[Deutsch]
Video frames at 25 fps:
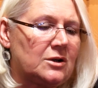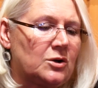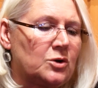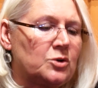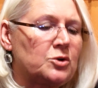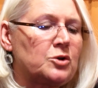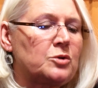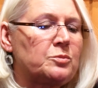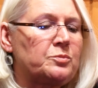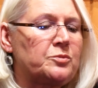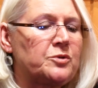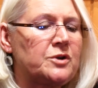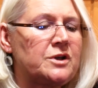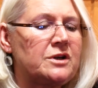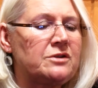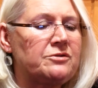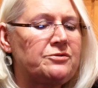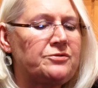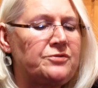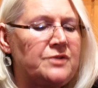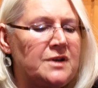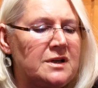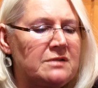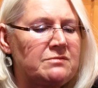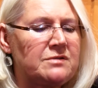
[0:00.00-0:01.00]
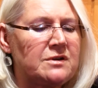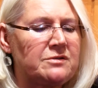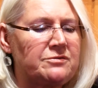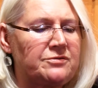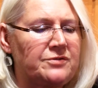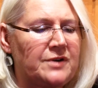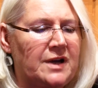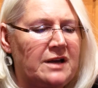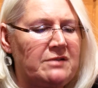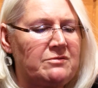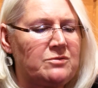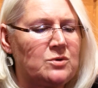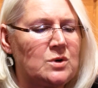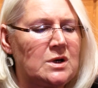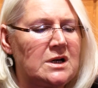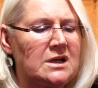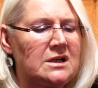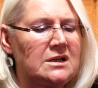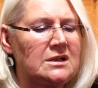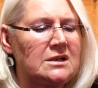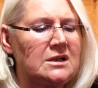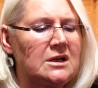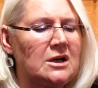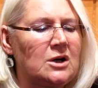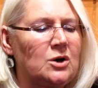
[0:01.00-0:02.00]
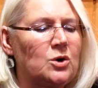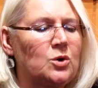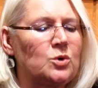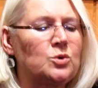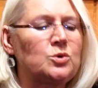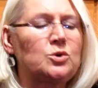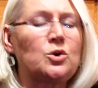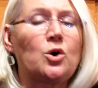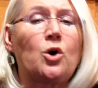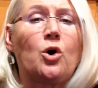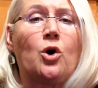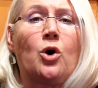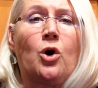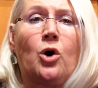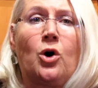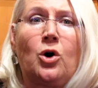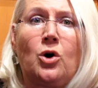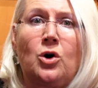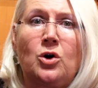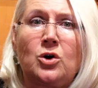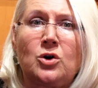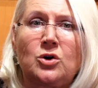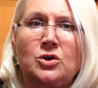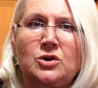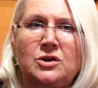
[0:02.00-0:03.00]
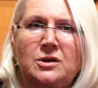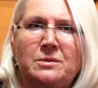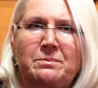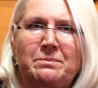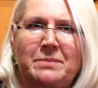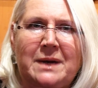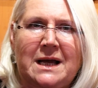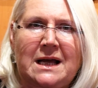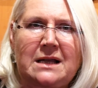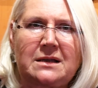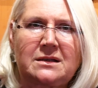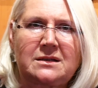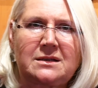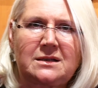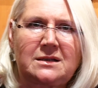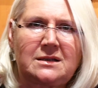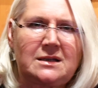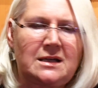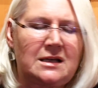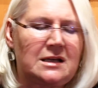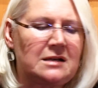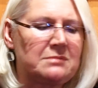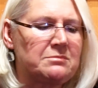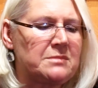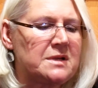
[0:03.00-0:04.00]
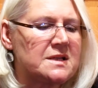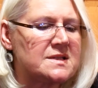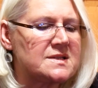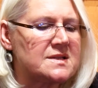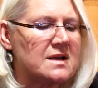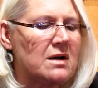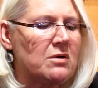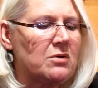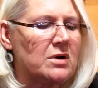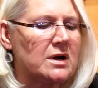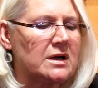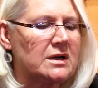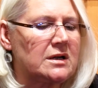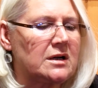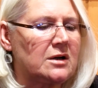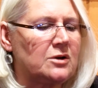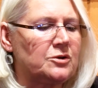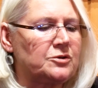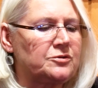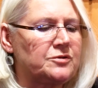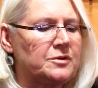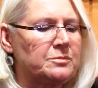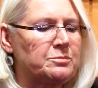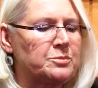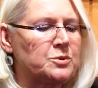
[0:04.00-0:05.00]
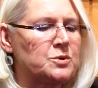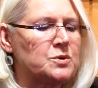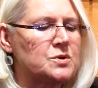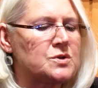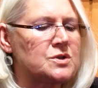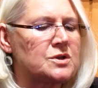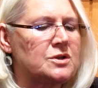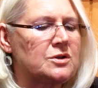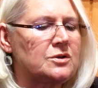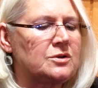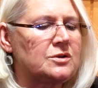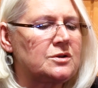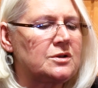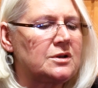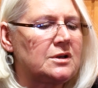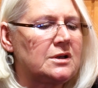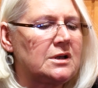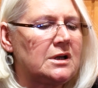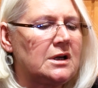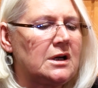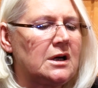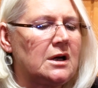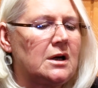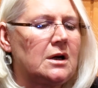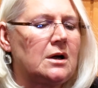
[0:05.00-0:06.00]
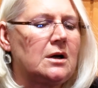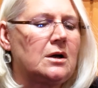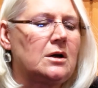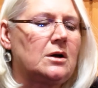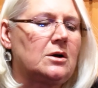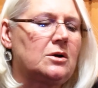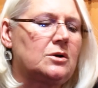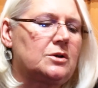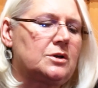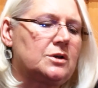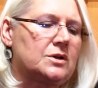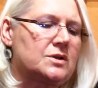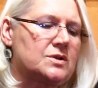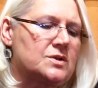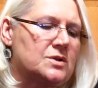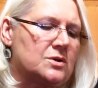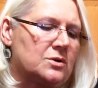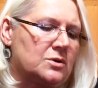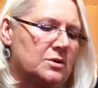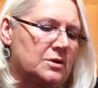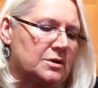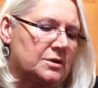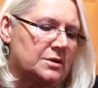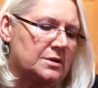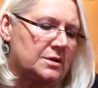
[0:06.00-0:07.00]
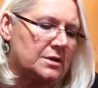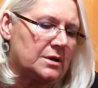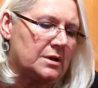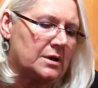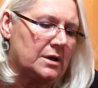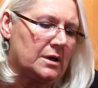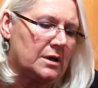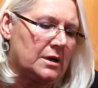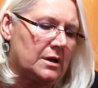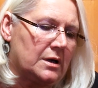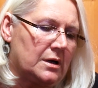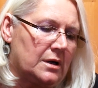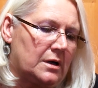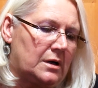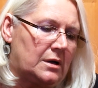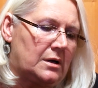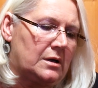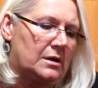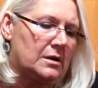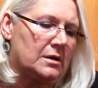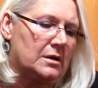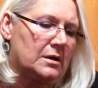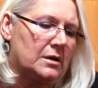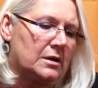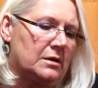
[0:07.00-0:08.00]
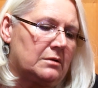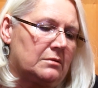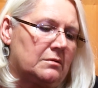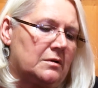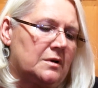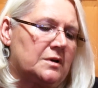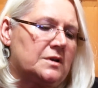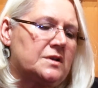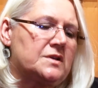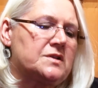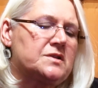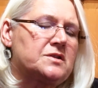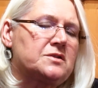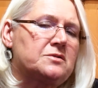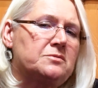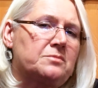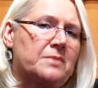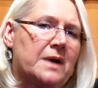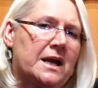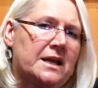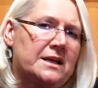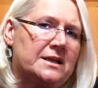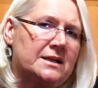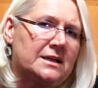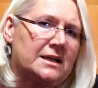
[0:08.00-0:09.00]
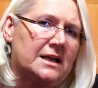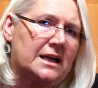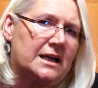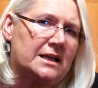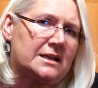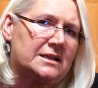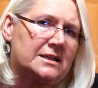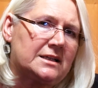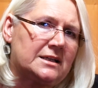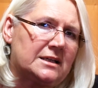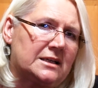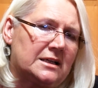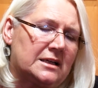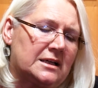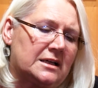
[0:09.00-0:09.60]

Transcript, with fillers: Und obwohl er fieberfrei war und acht Bratknädel mit Sauerkraut verputzt hat, hat er gesagt, wenn das so weitergeht,